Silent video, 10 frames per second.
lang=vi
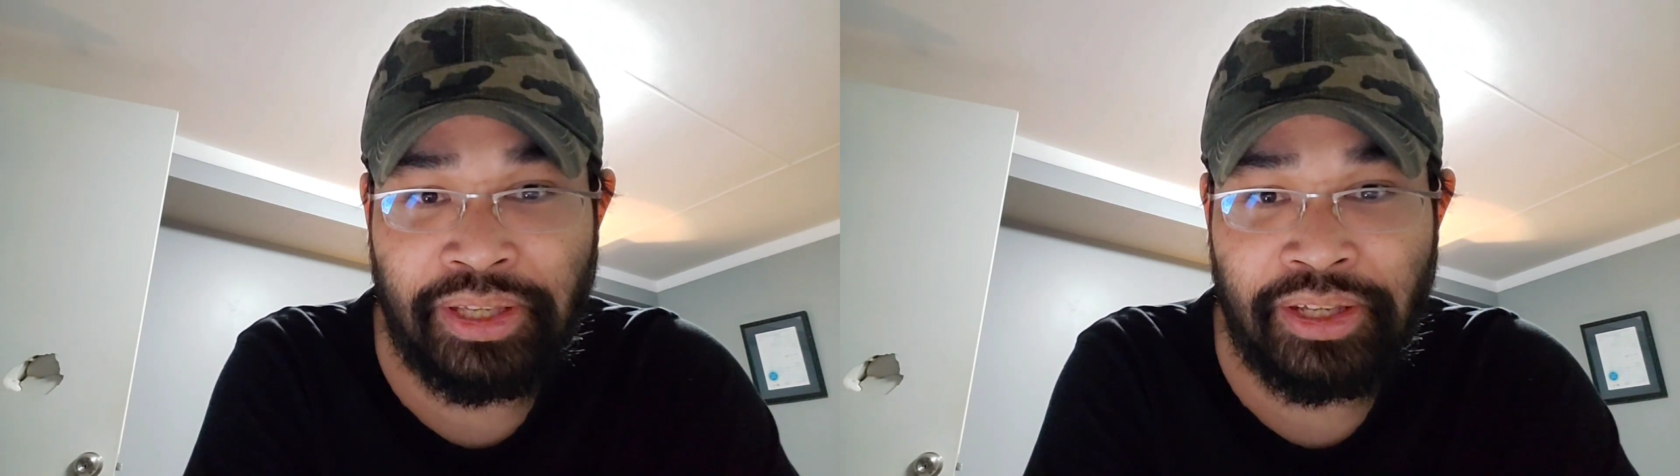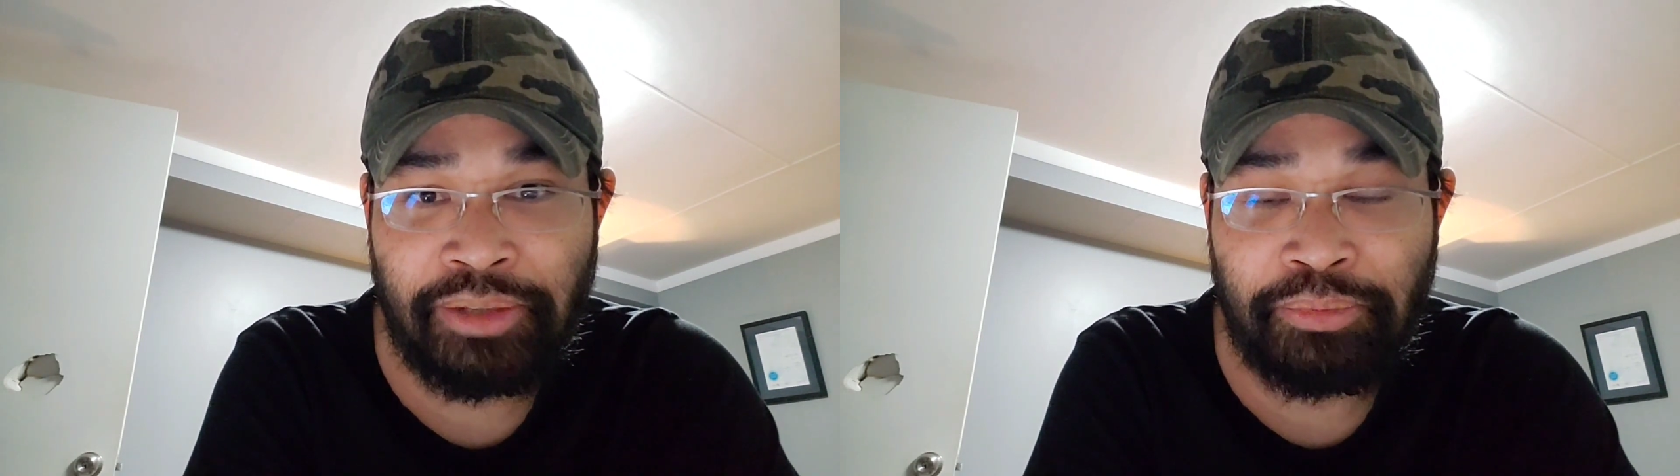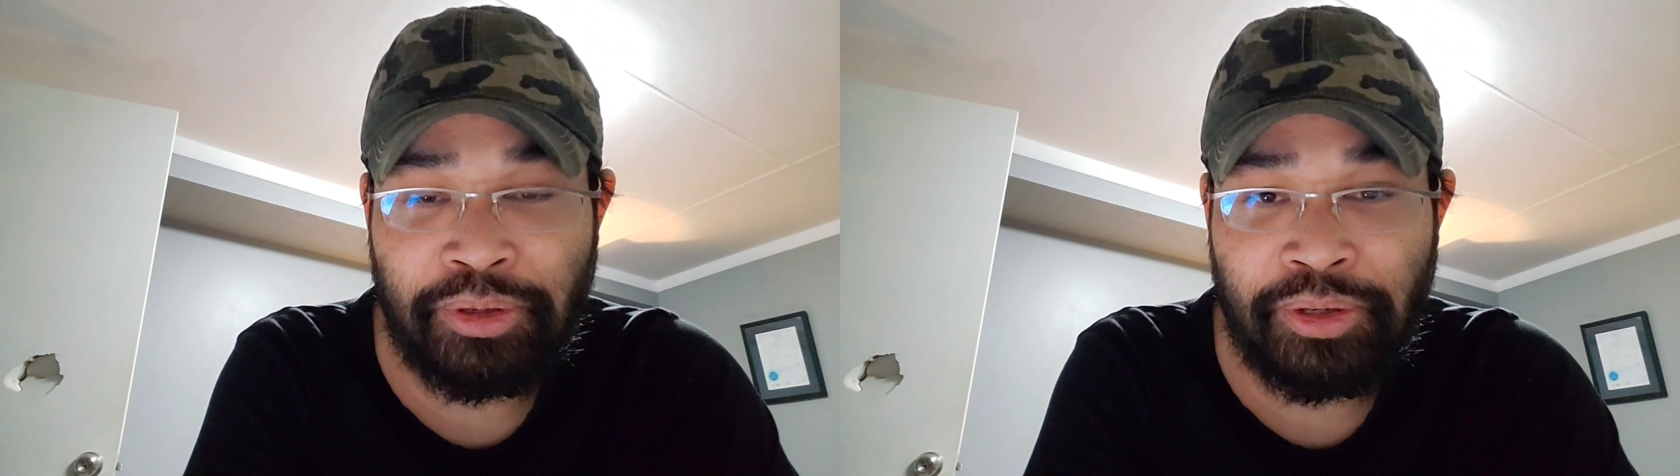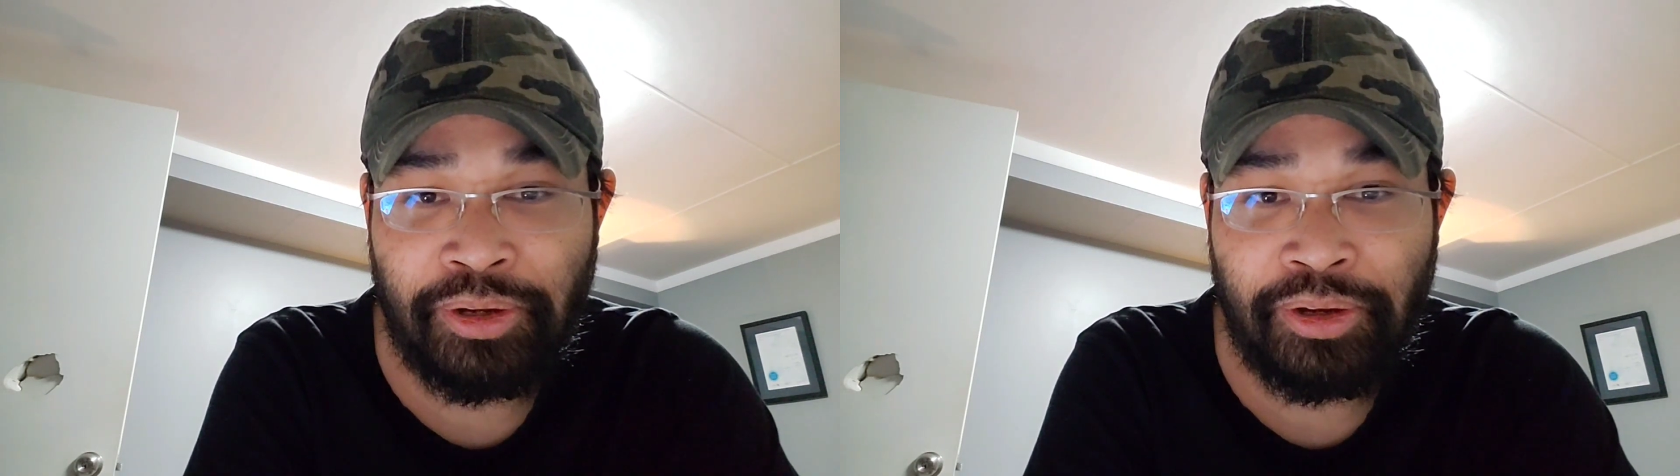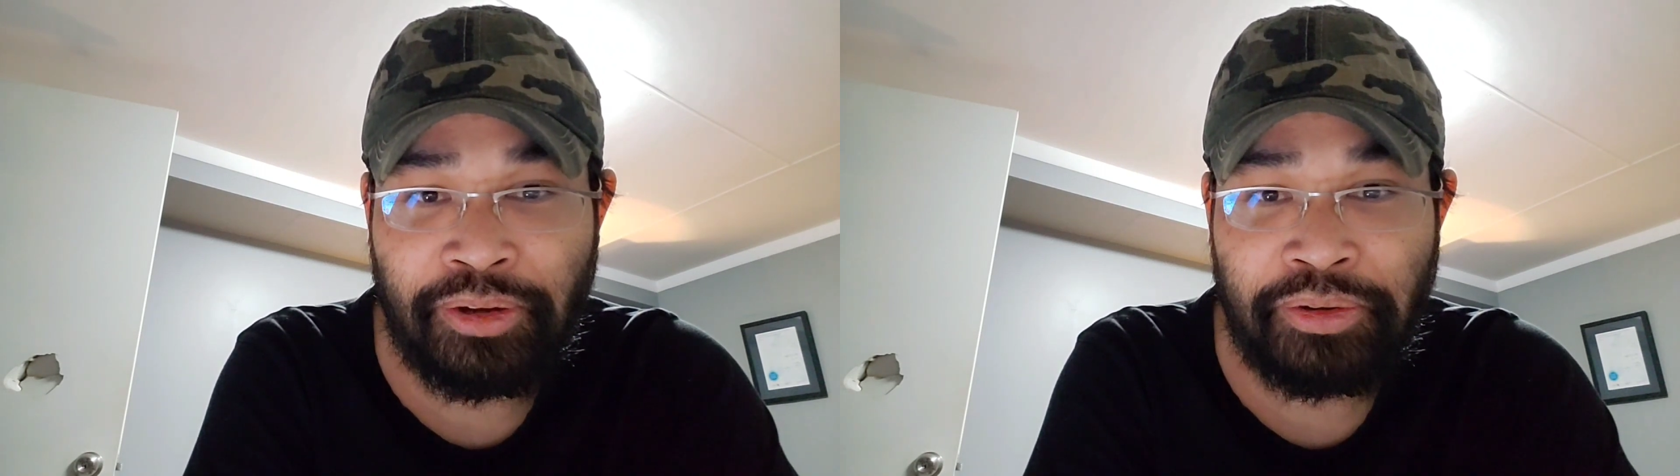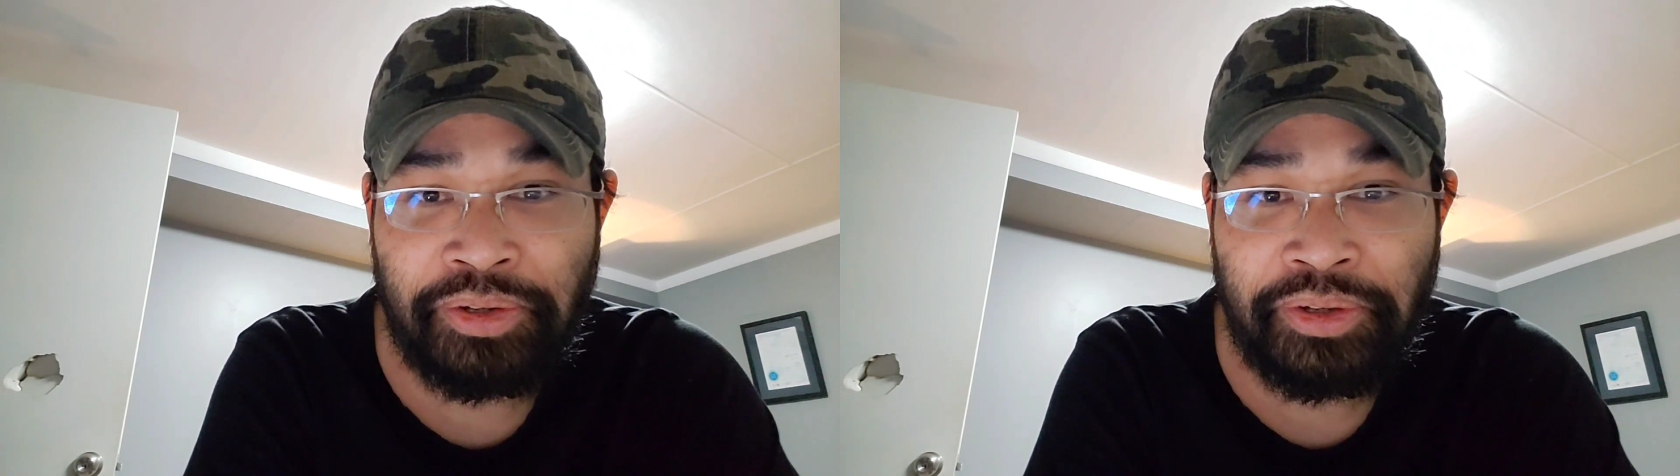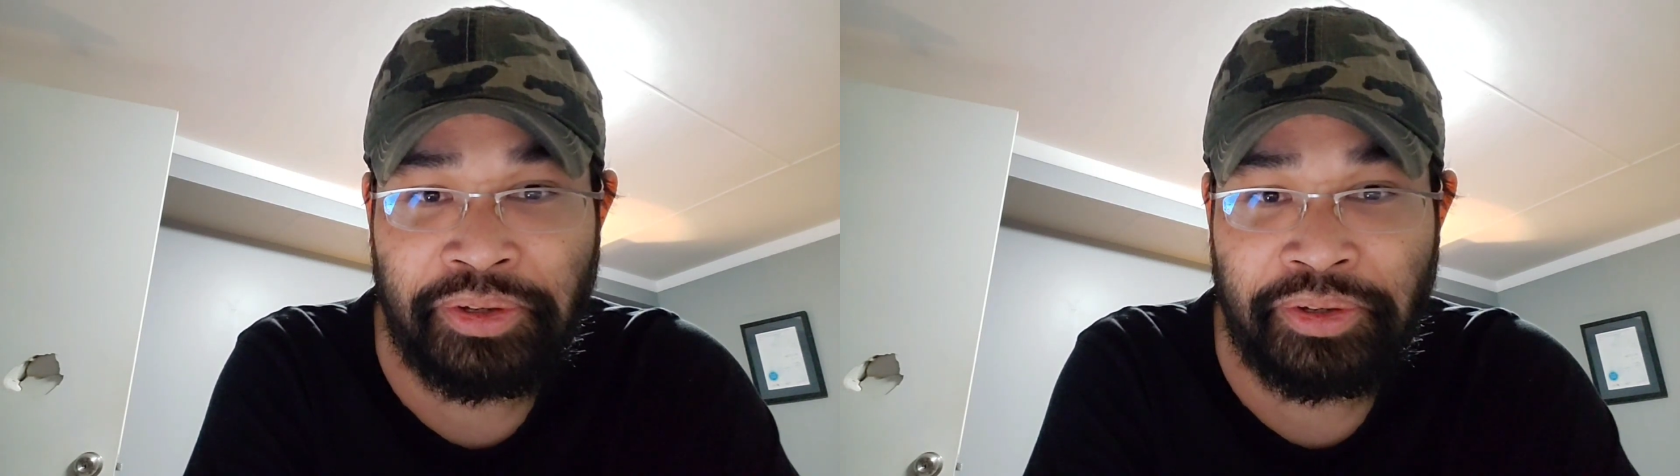tệ hơn bọn họ